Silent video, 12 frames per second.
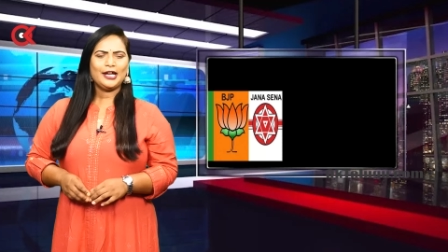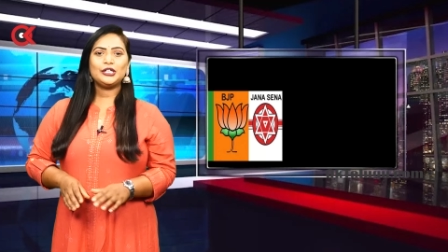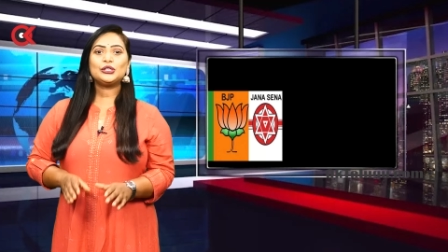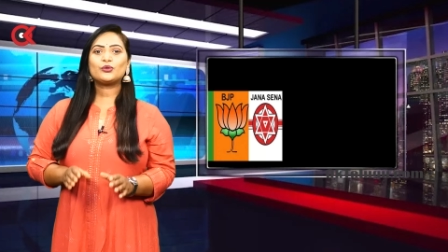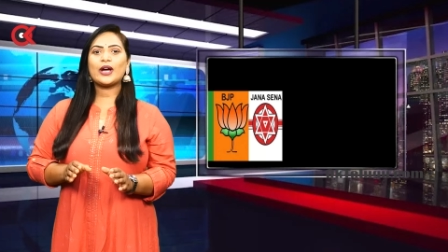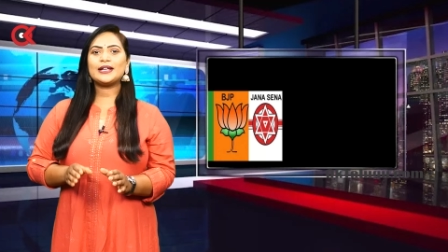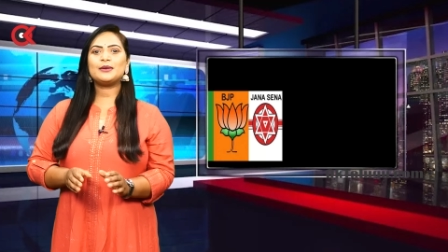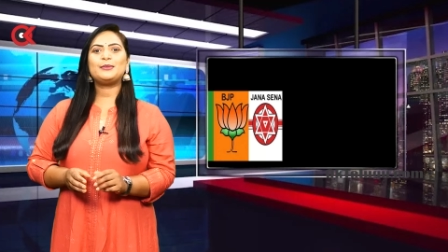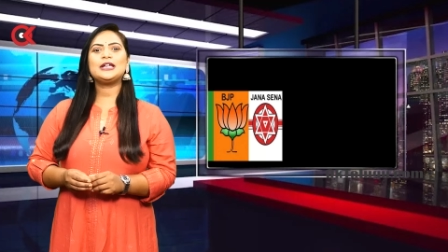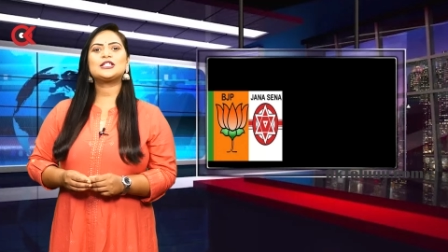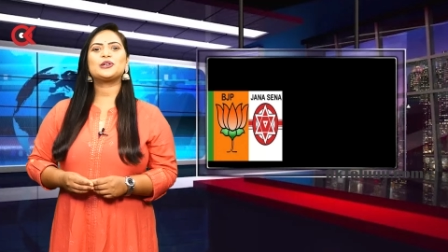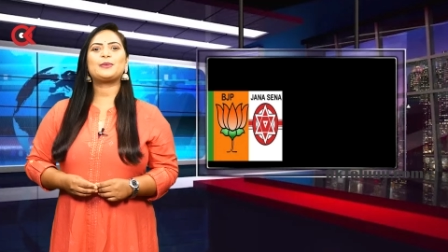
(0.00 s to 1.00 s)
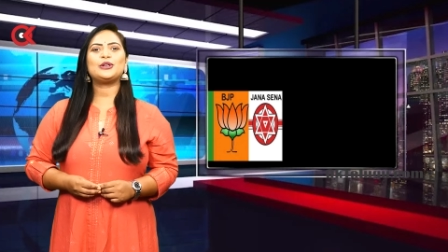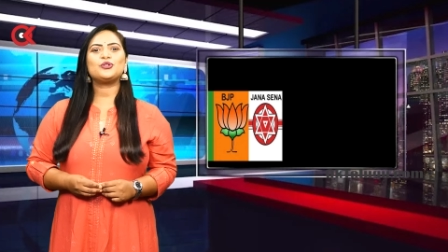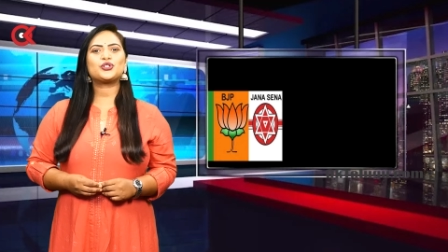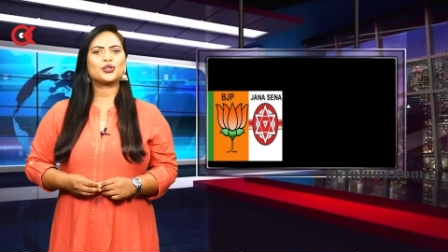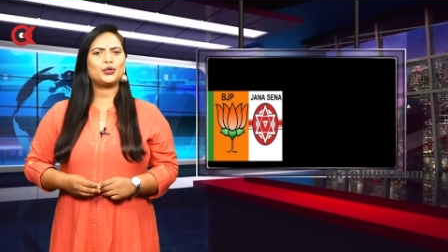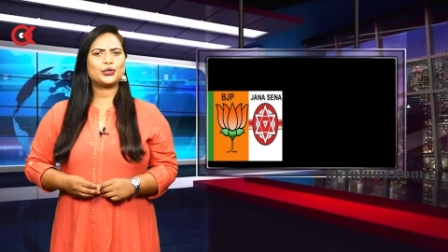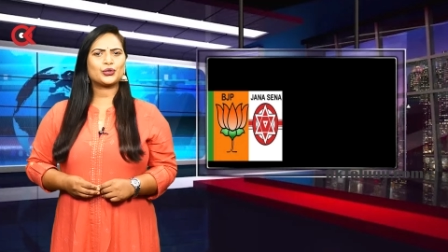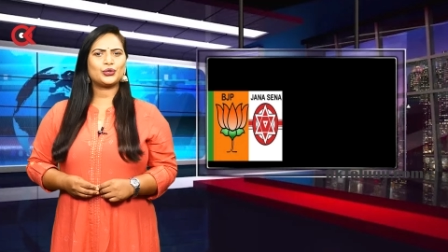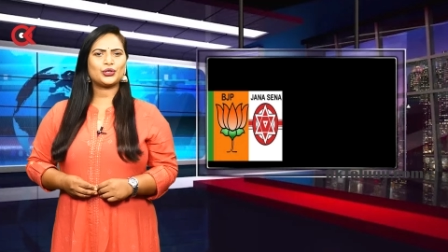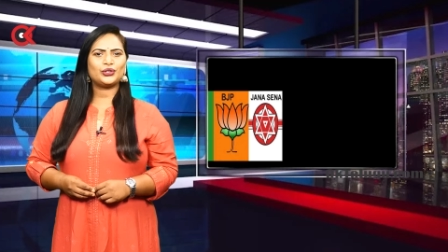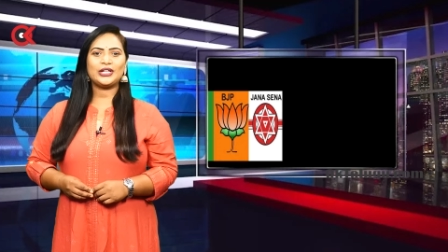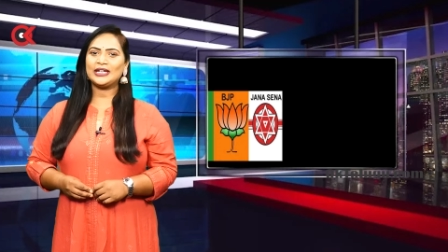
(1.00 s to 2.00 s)
ఇందుకు ఆయన బీజేపీ నుంచి
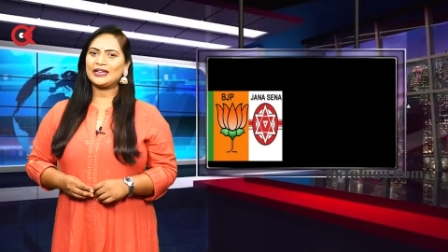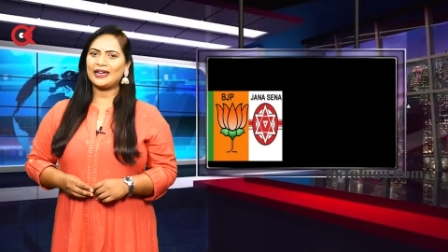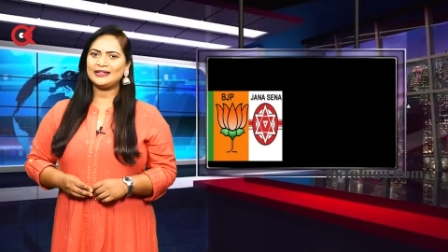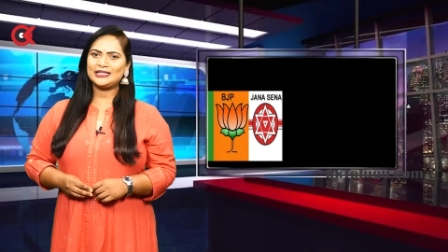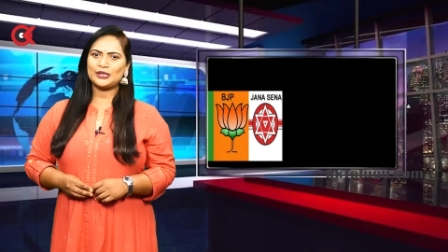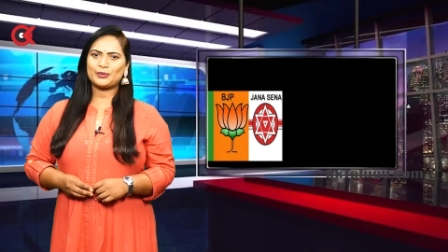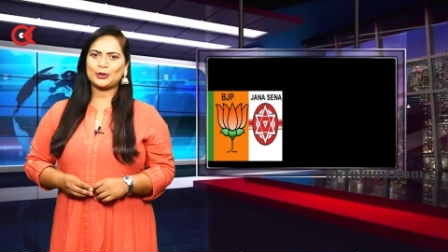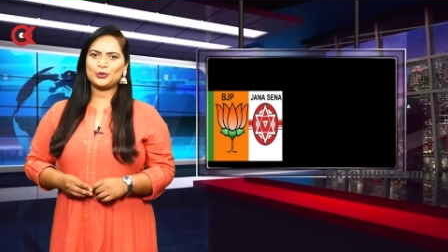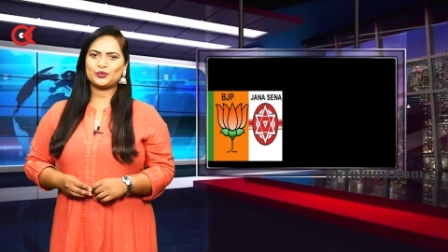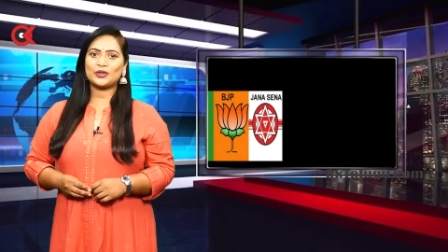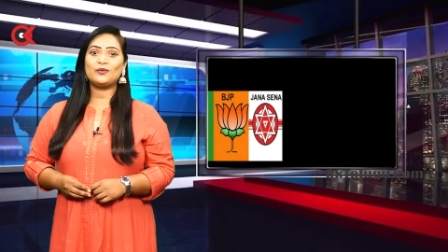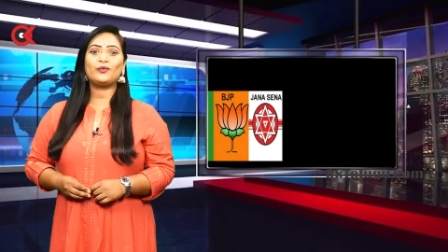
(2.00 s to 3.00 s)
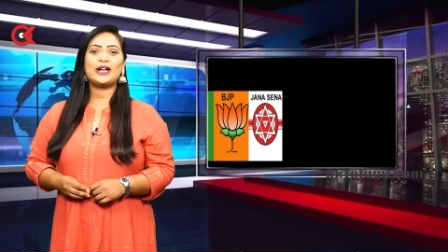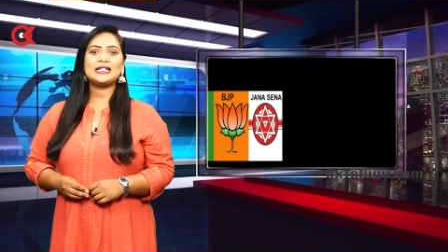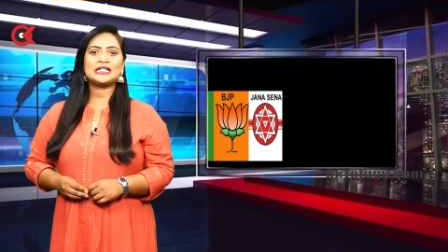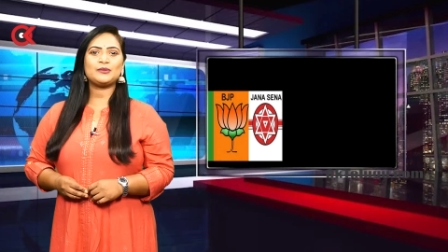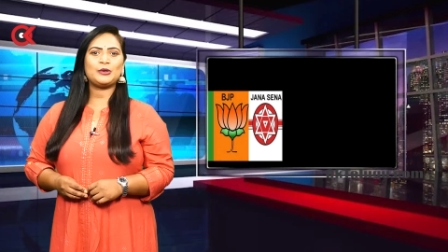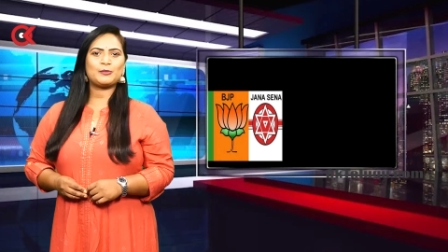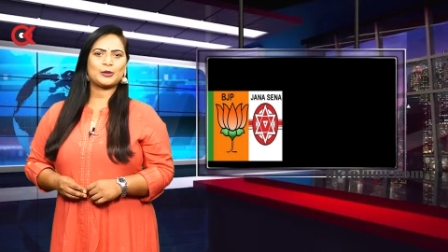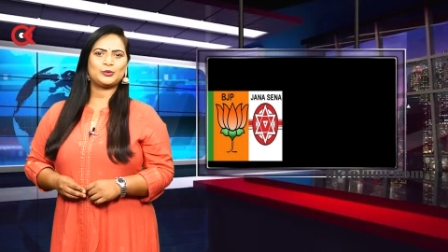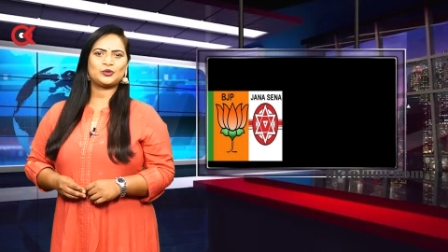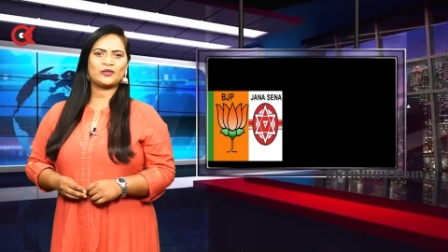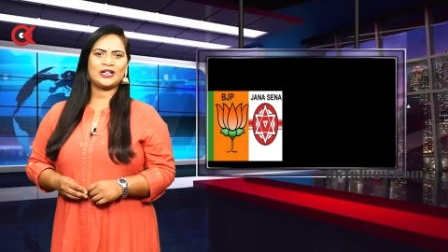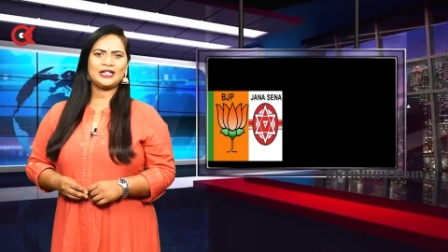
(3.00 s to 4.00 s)
కోరుకుంటోంది కేంద్ర ప్రభుత్వం వైసీపీ
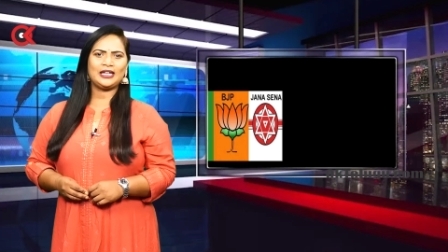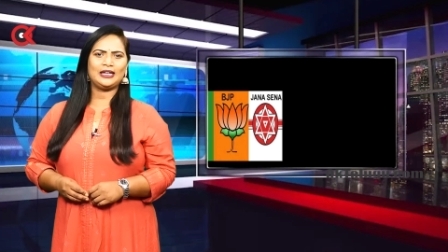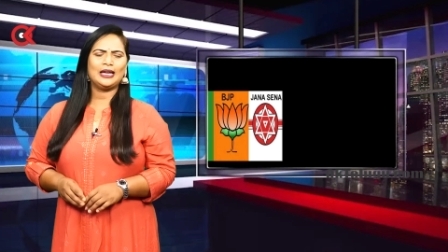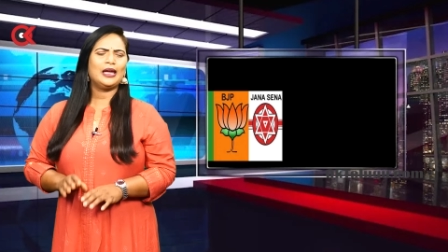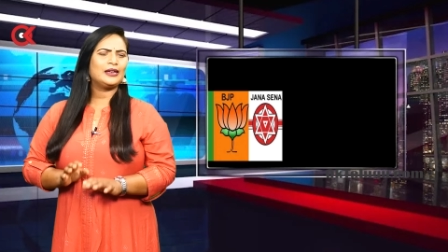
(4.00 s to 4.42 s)
ప్రభుత్వానికి